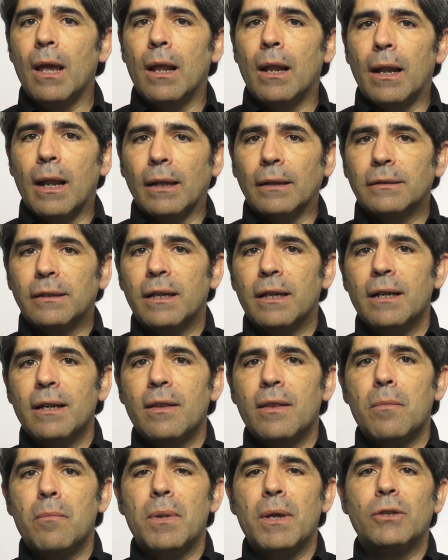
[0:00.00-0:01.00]
La angina
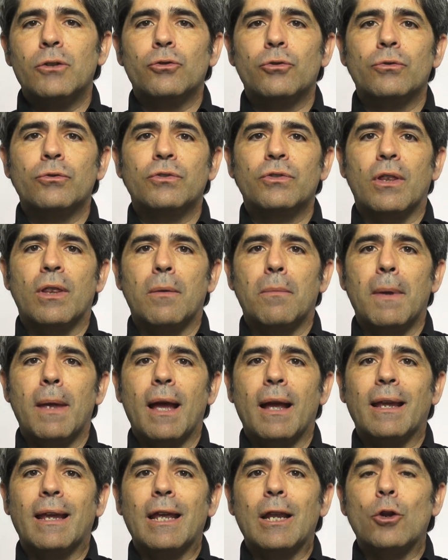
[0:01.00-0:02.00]
de pecho se debe
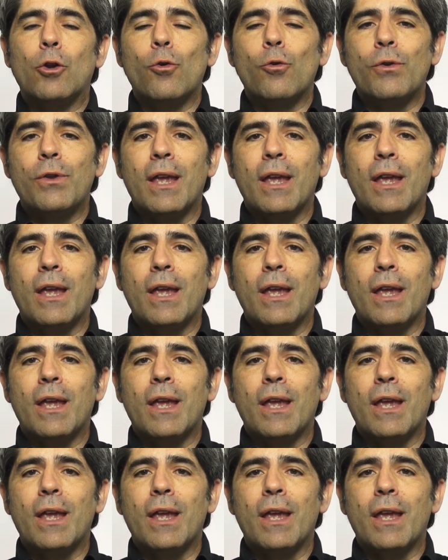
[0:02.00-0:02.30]
a que no